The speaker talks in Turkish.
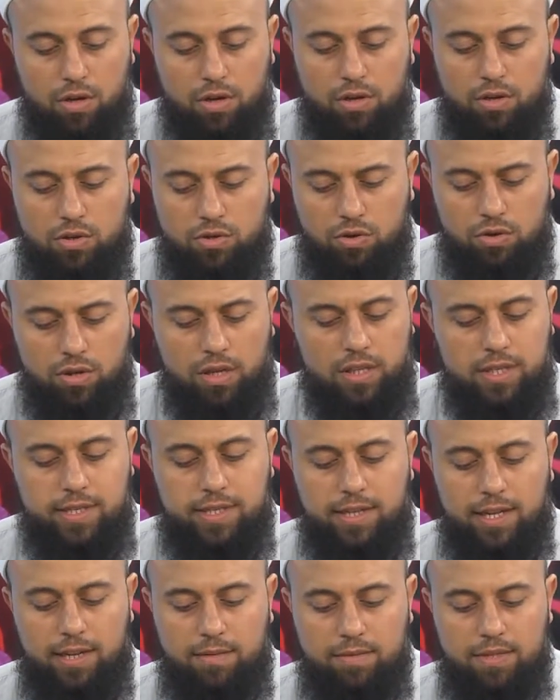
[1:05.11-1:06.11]
Son
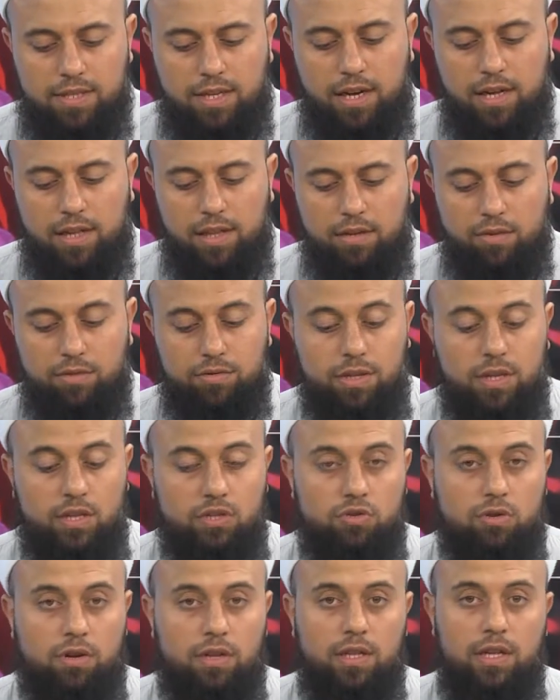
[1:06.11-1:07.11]
hadislerimiz kaldı. Ondan
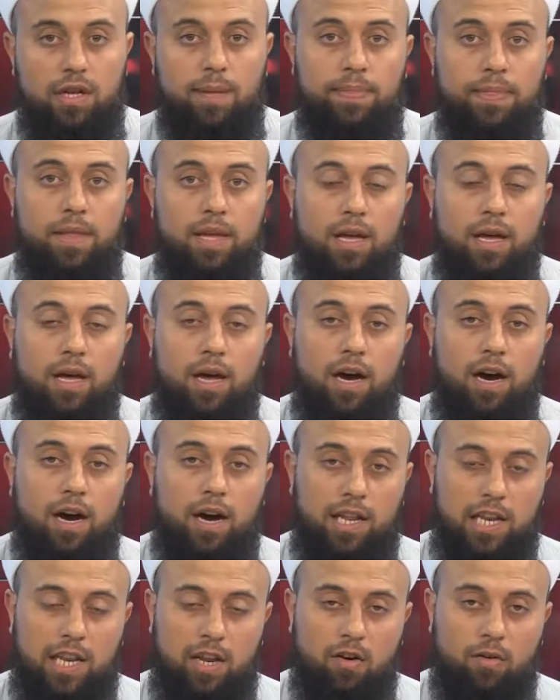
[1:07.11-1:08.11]
sonra da
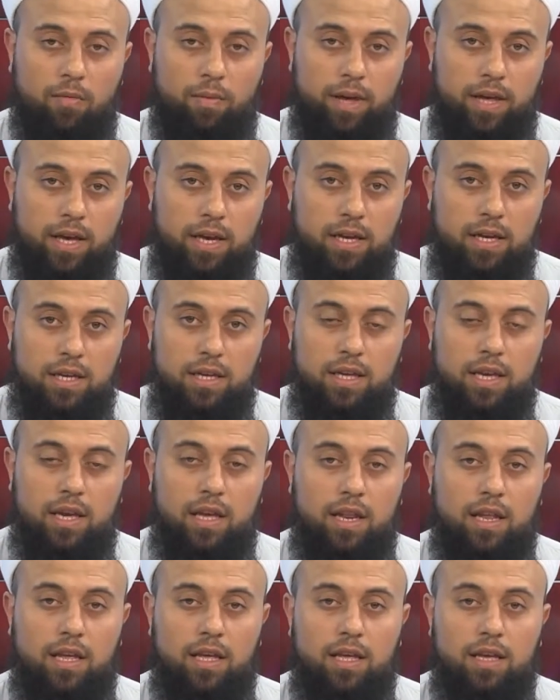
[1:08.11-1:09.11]
anne obaya
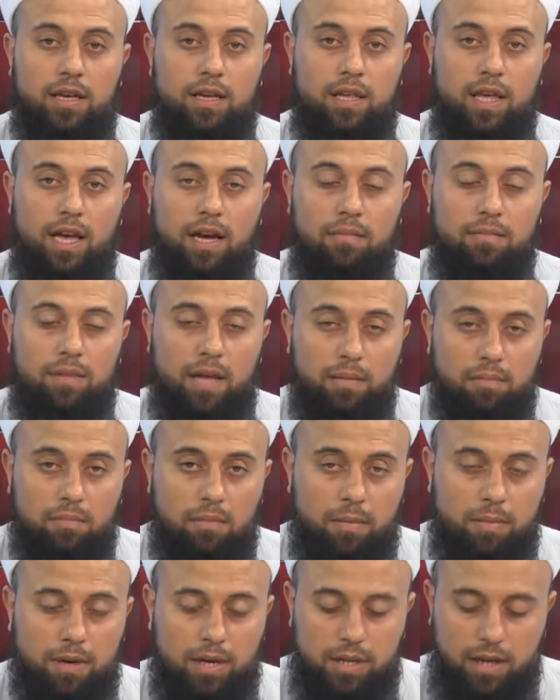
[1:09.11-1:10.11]
iyiliği
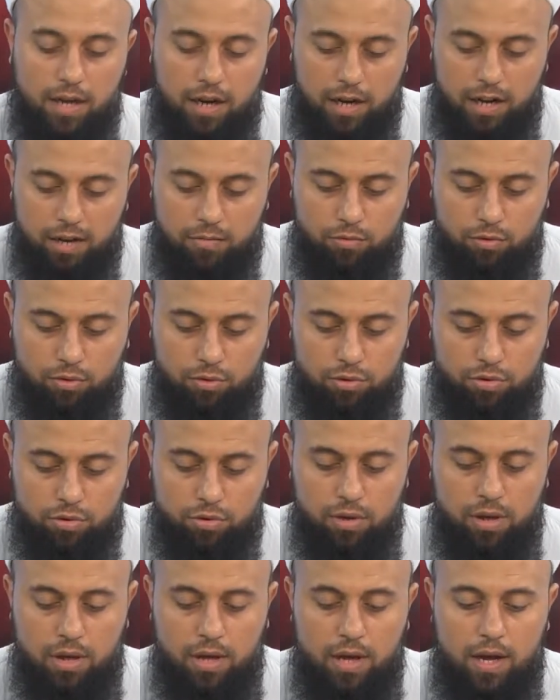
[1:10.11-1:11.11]
yapmamanın haram olduğu,